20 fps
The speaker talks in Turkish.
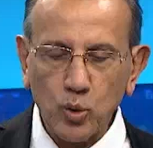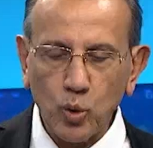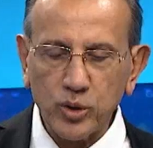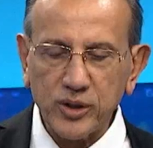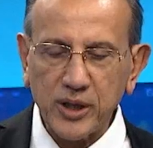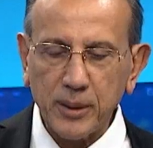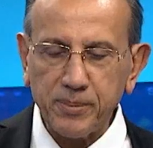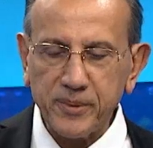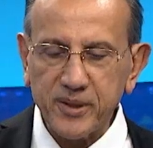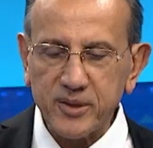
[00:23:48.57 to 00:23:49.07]
O
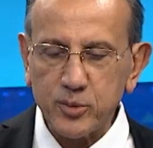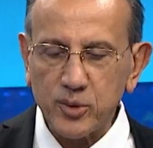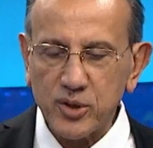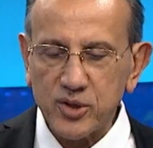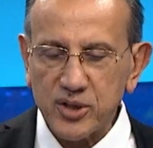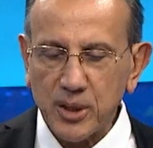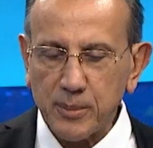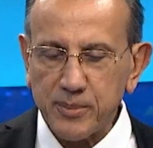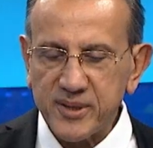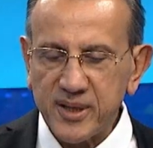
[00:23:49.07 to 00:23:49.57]
tepki süreci
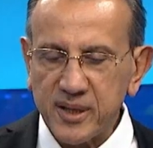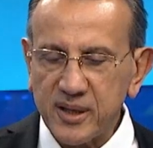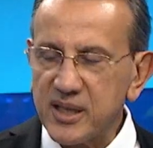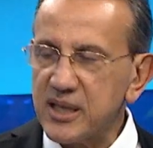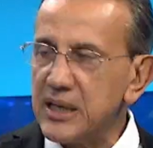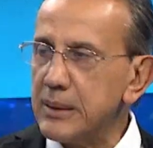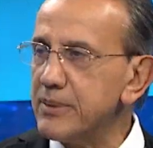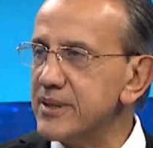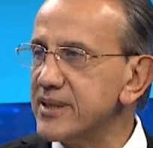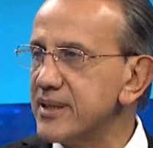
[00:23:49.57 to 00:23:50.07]
de bize
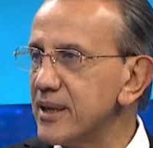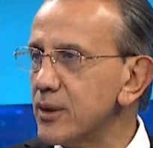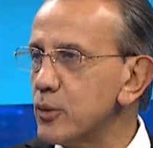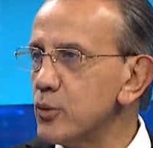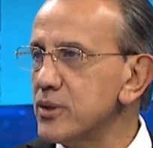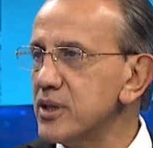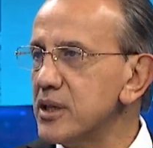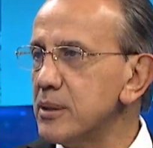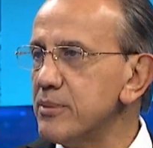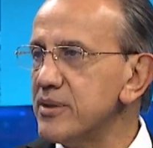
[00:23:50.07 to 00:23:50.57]

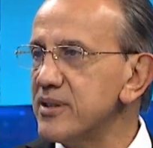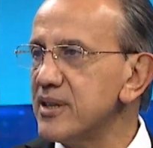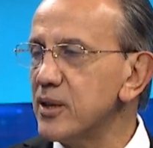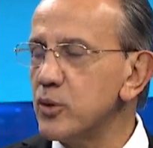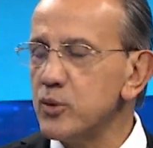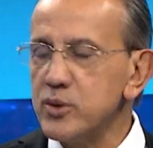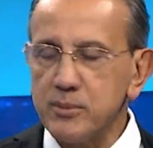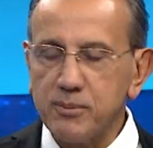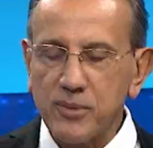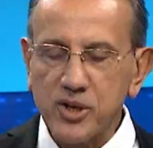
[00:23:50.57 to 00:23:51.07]

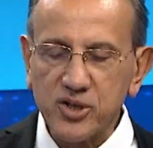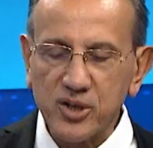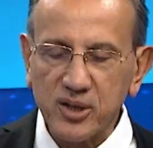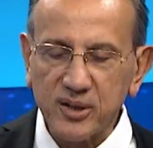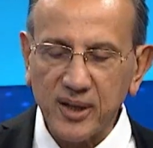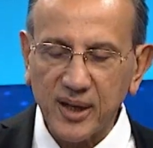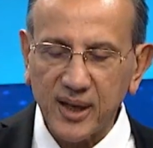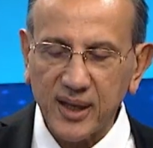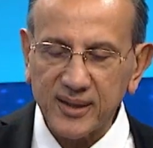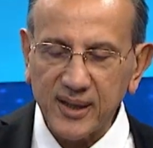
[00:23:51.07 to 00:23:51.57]
2800-2825
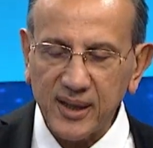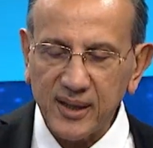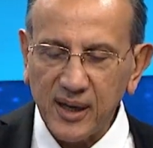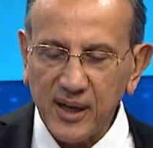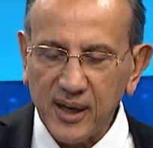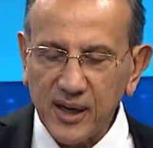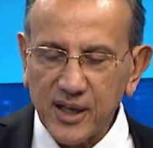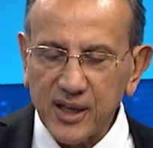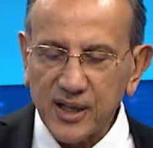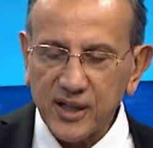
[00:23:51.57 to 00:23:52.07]
aralığına kadar
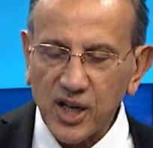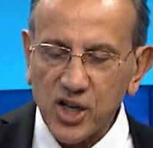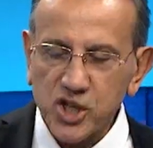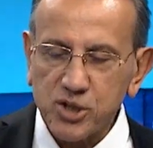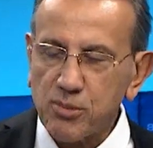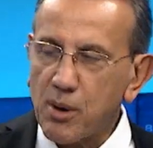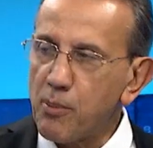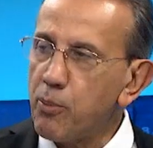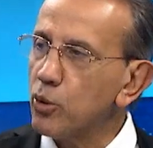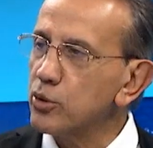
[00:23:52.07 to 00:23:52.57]

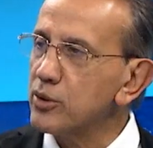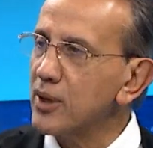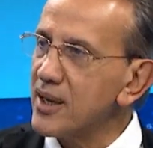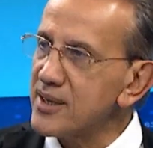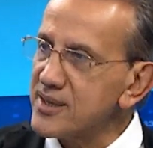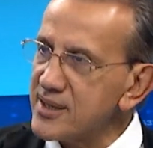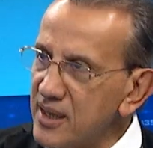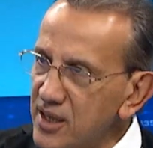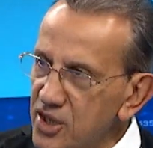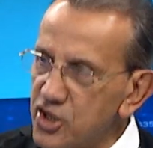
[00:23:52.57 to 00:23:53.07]
taşıma
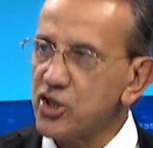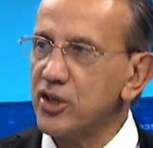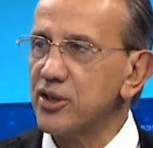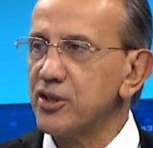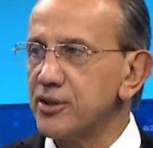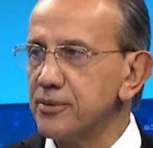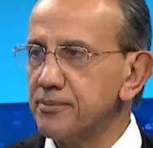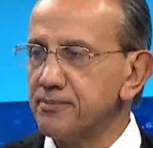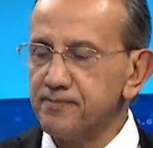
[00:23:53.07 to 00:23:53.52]
potansiyeli içerir.